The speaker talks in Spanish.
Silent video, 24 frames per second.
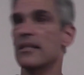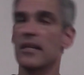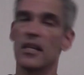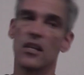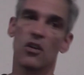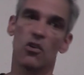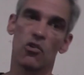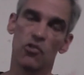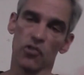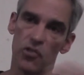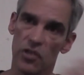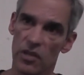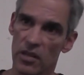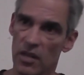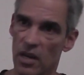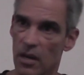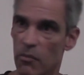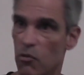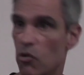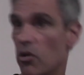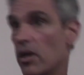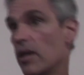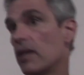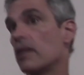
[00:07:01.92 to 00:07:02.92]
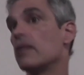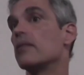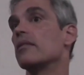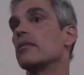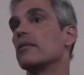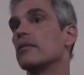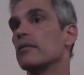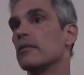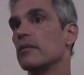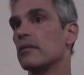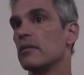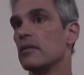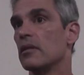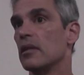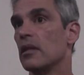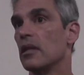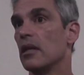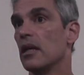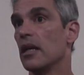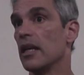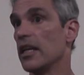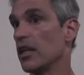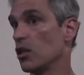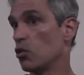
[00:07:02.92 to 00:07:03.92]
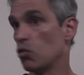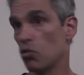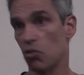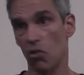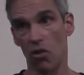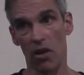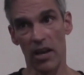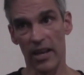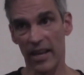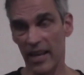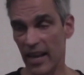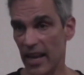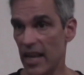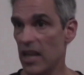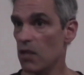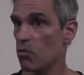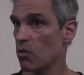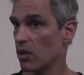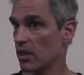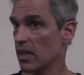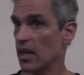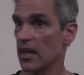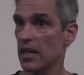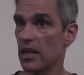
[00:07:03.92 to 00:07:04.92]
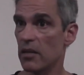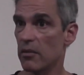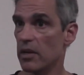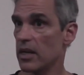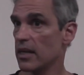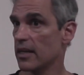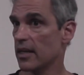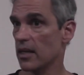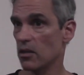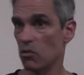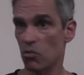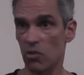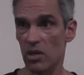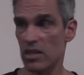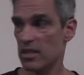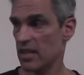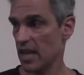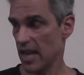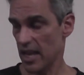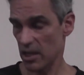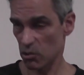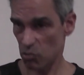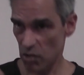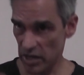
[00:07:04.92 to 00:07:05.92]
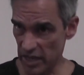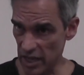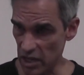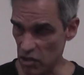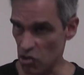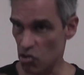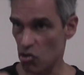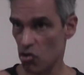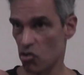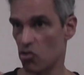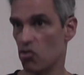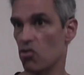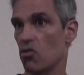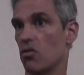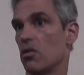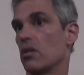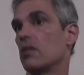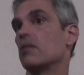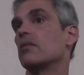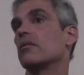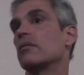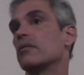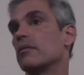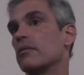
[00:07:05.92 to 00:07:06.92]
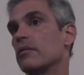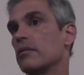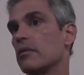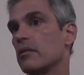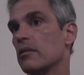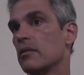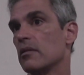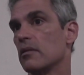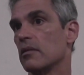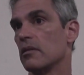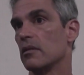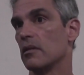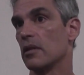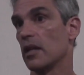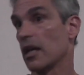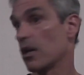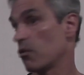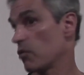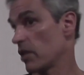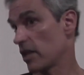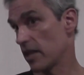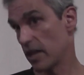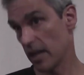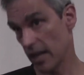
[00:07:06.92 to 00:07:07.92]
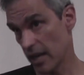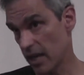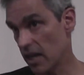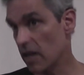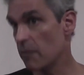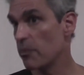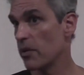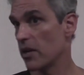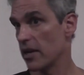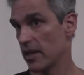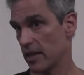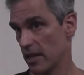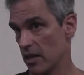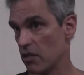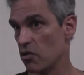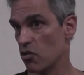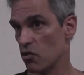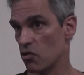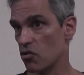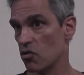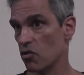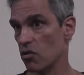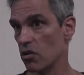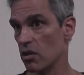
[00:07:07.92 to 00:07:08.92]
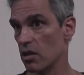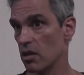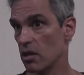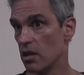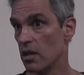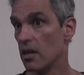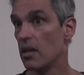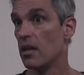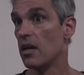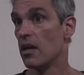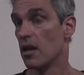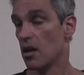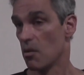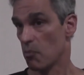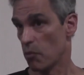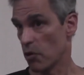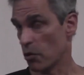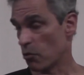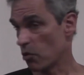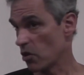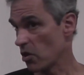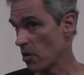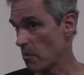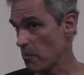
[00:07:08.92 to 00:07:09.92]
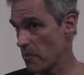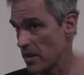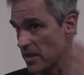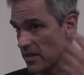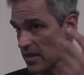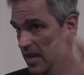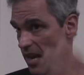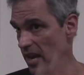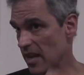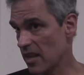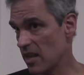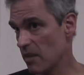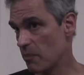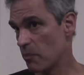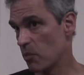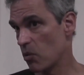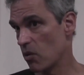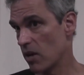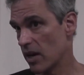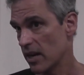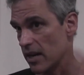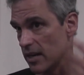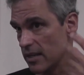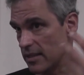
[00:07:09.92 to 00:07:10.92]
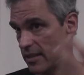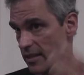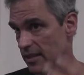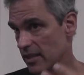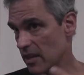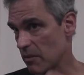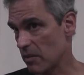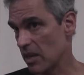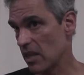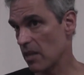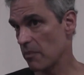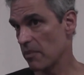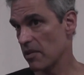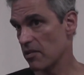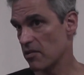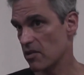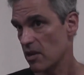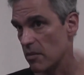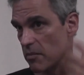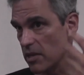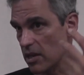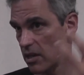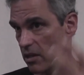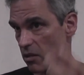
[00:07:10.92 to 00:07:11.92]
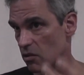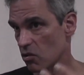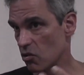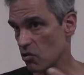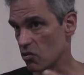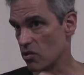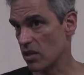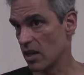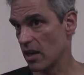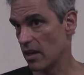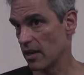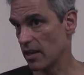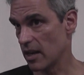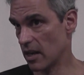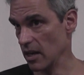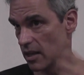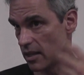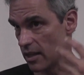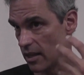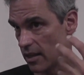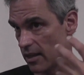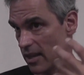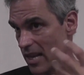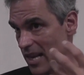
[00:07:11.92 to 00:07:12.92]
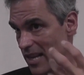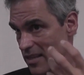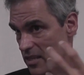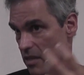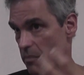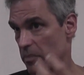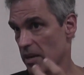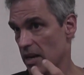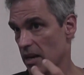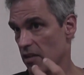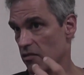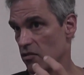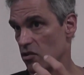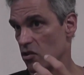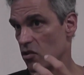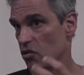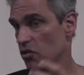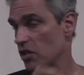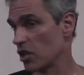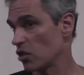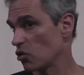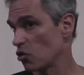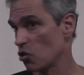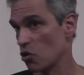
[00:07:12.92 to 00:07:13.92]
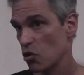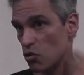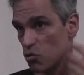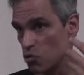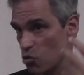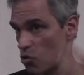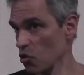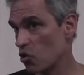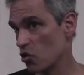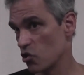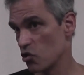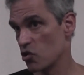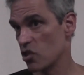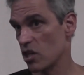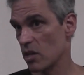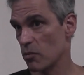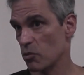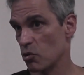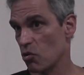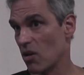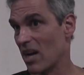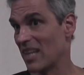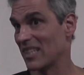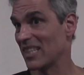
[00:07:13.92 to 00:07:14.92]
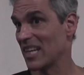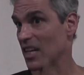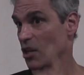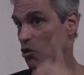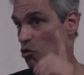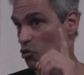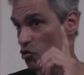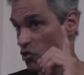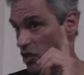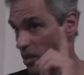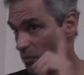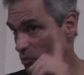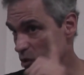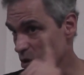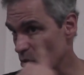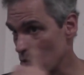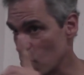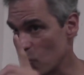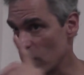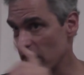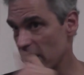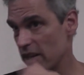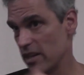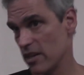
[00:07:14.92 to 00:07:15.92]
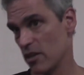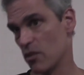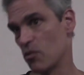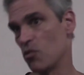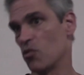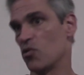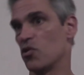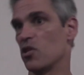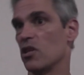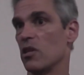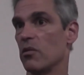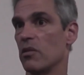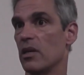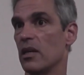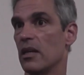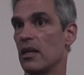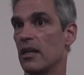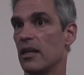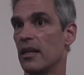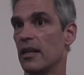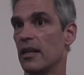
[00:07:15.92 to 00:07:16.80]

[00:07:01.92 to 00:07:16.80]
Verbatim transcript: se le considera mujer. Y tú te lo has creído a tal nivel que tú dices, esto es quien yo soy. Que no es quien eres, pero es quien yo soy. Pues cuando empiezas a despojar el sistema de pensamientos de la separación, de todos sus conceptos, hasta el concepto mujer inclusive,